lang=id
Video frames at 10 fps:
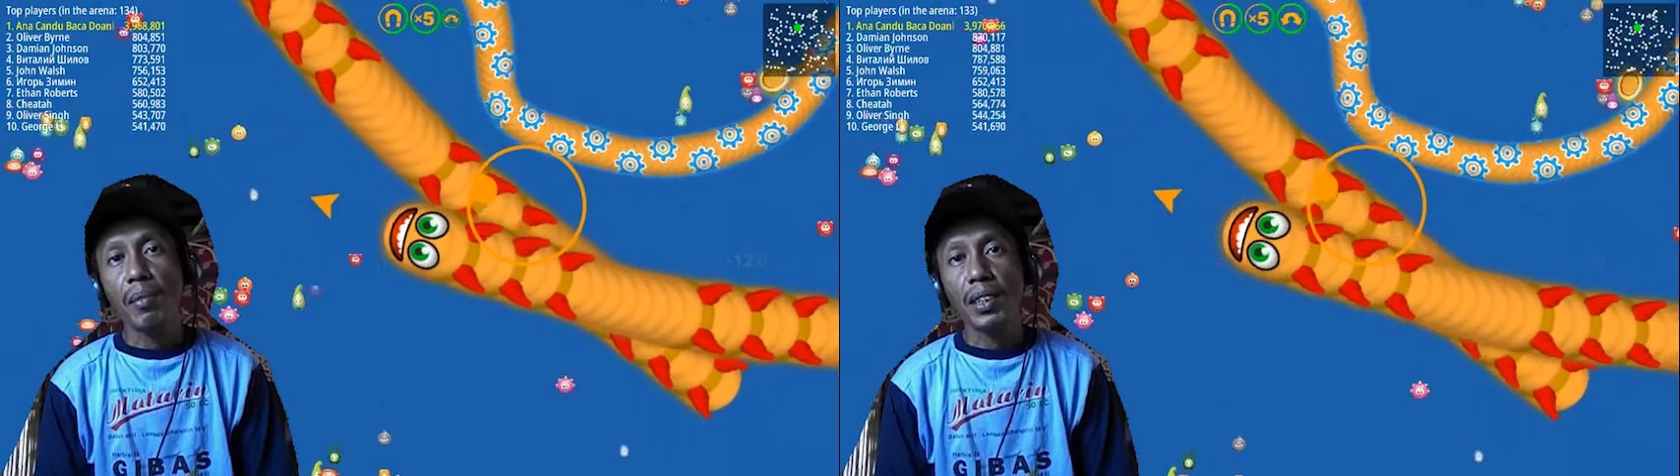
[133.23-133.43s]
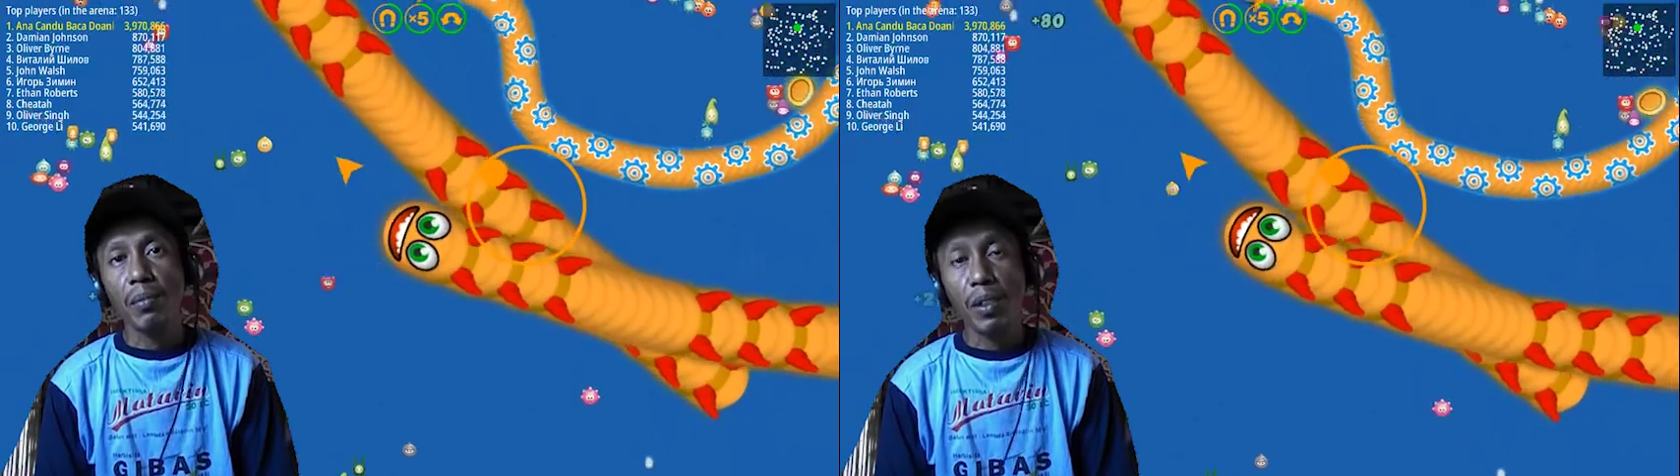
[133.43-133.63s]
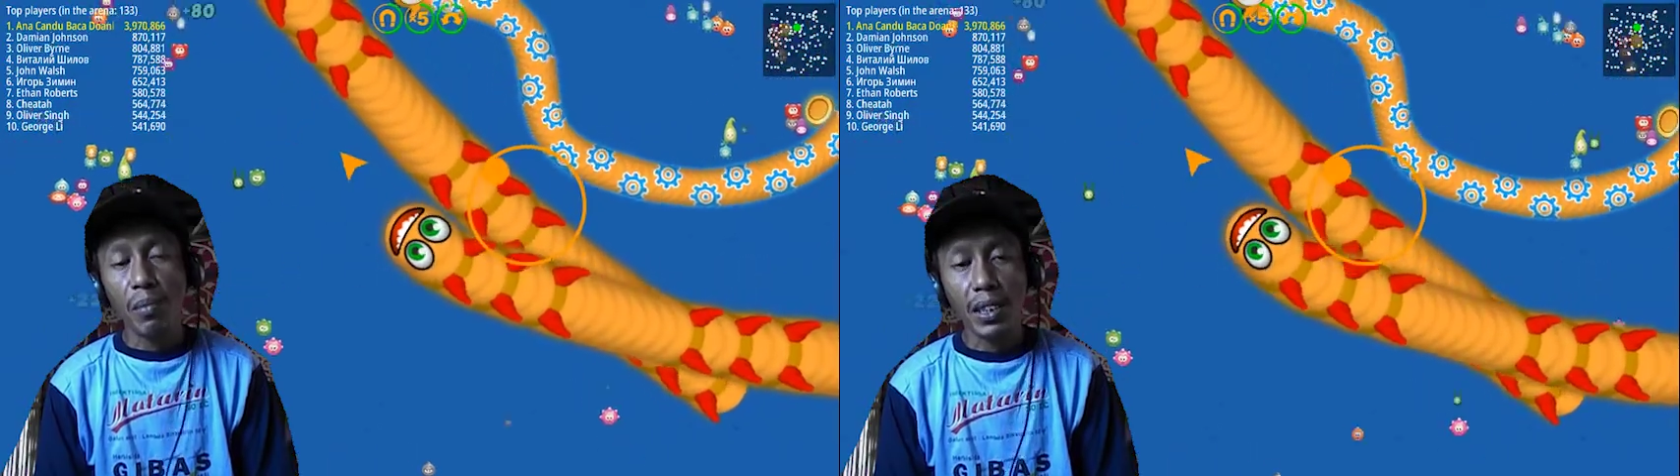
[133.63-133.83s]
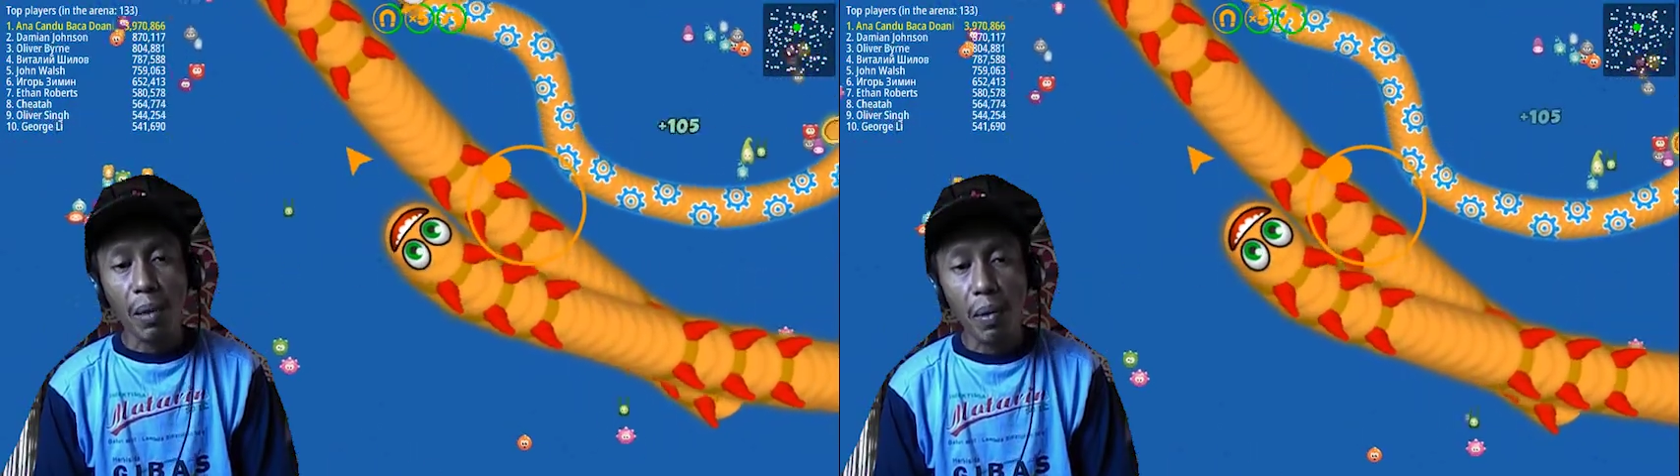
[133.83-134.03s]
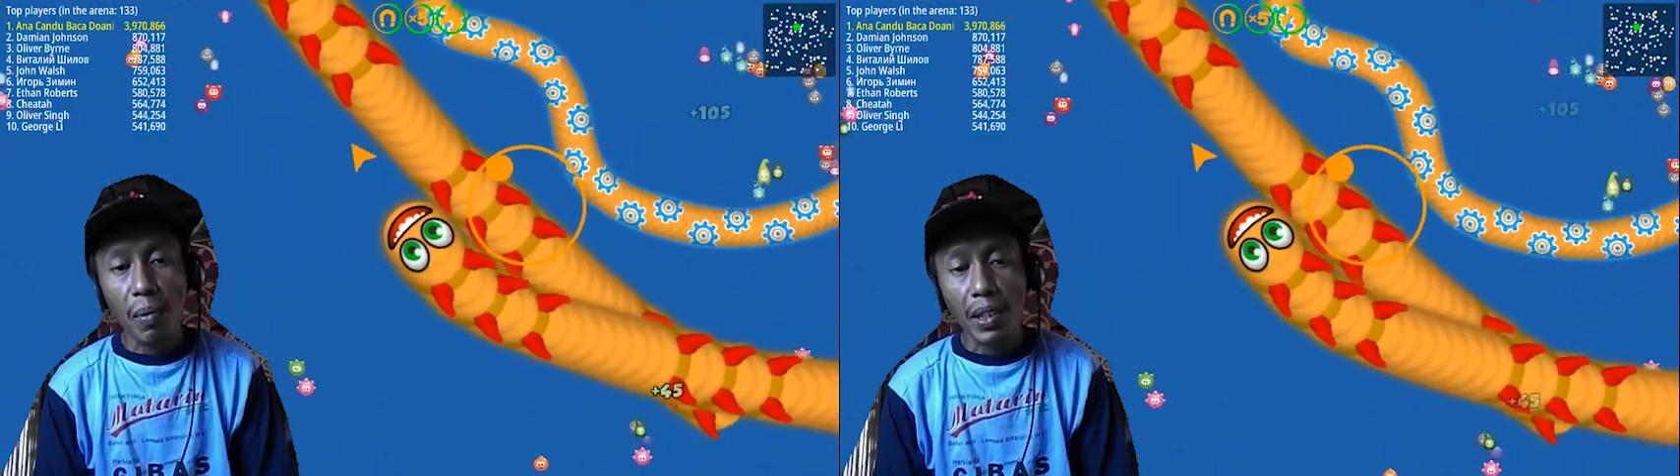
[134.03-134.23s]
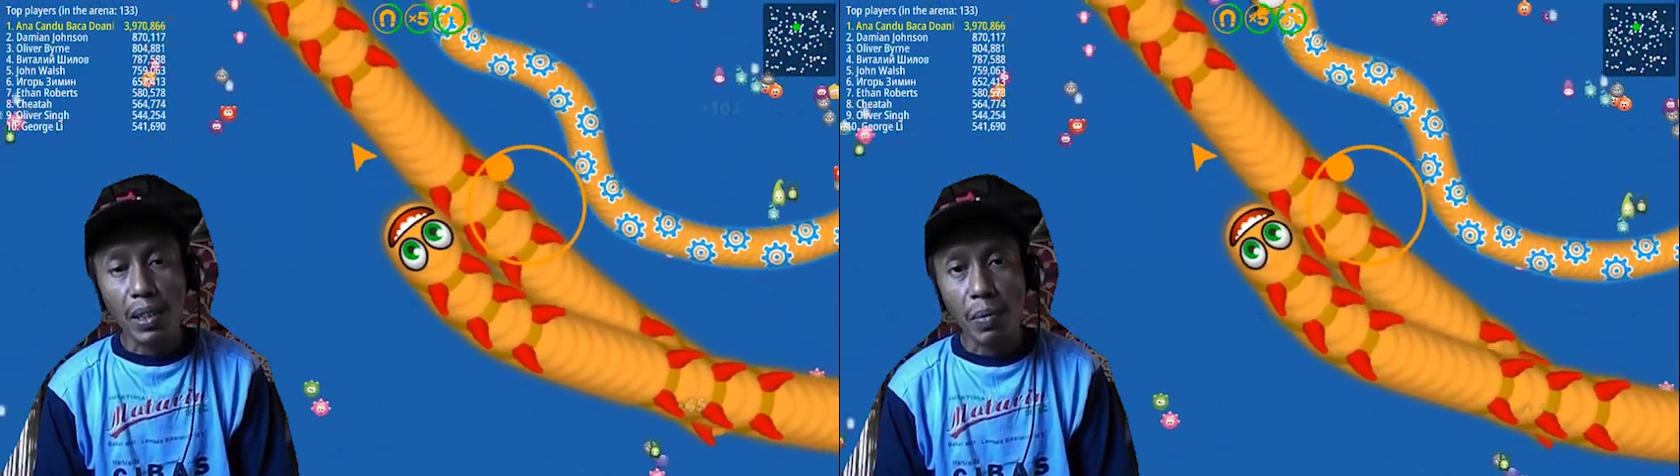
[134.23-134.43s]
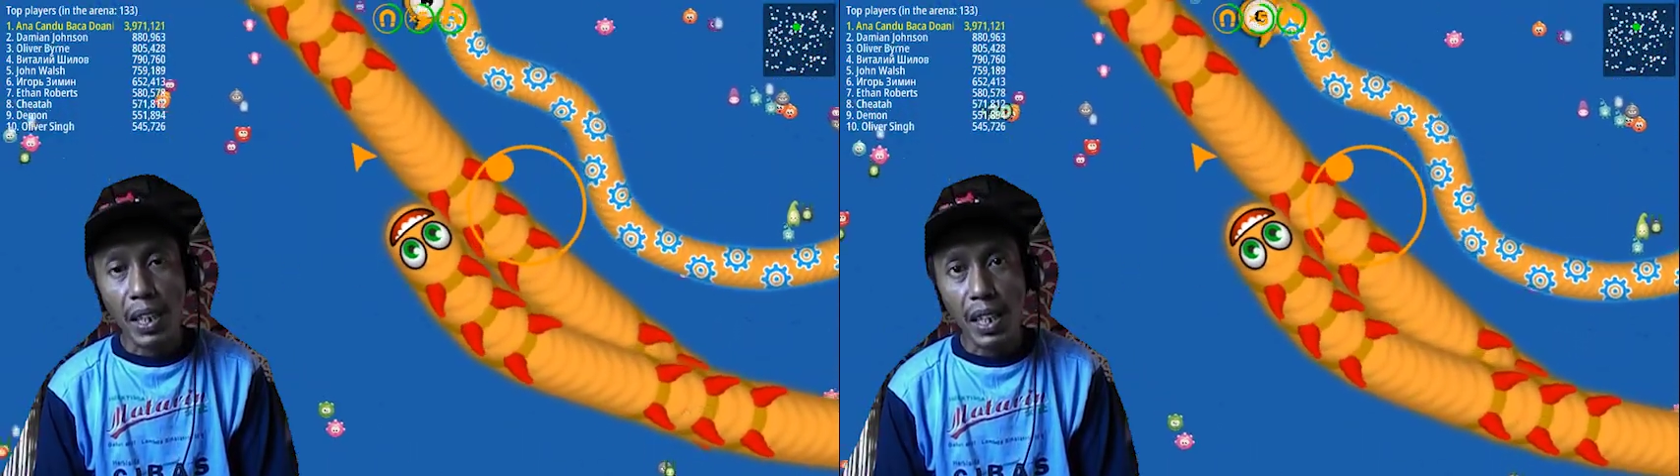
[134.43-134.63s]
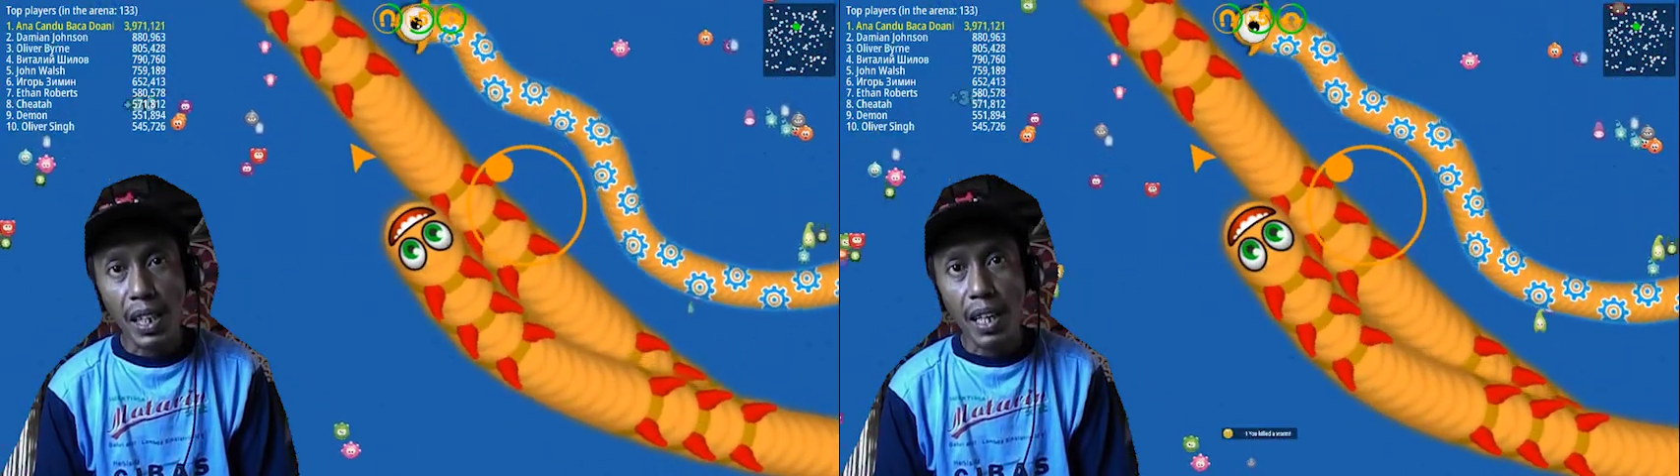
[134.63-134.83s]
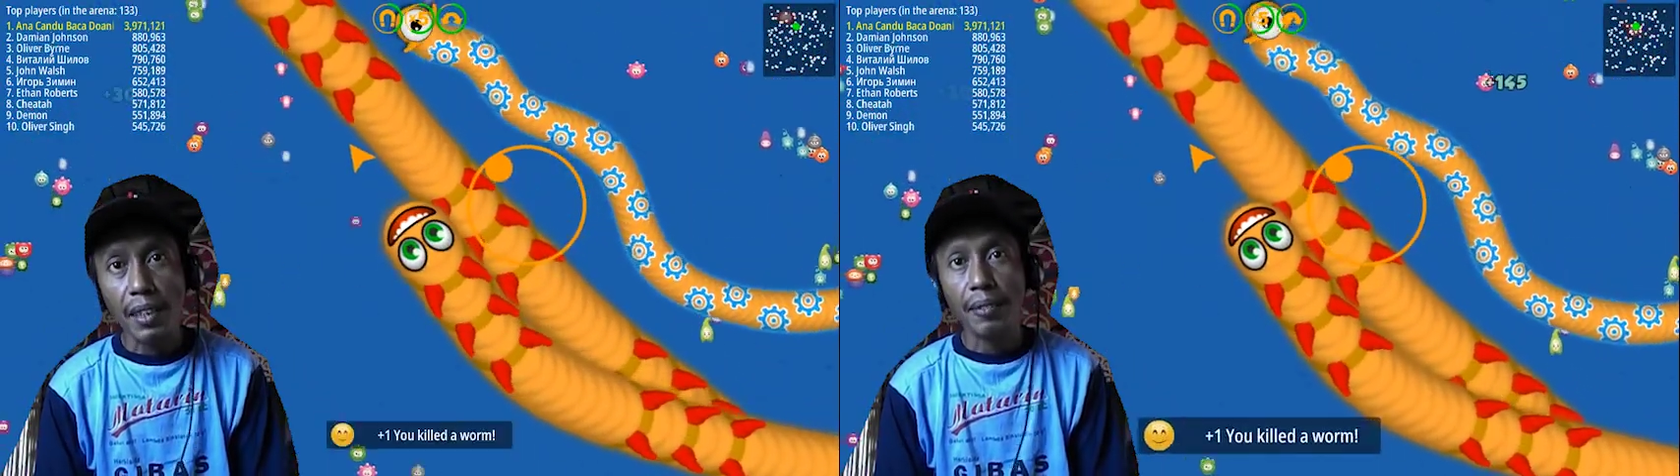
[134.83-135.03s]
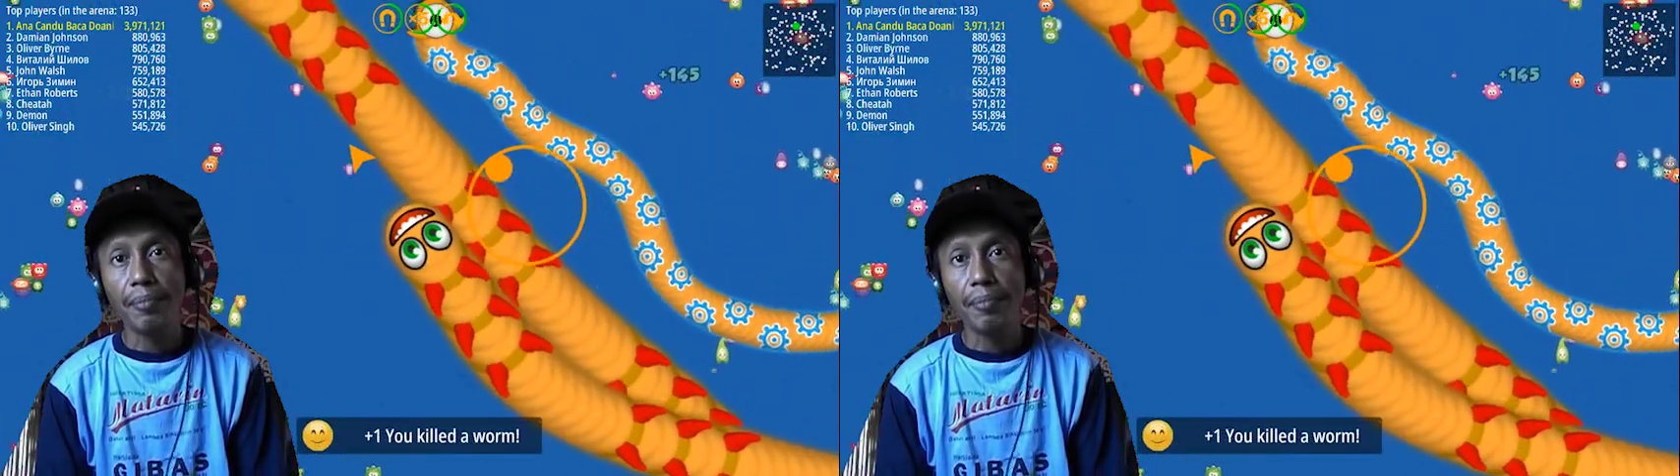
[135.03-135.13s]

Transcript: masih belum mencapai batas penarikan.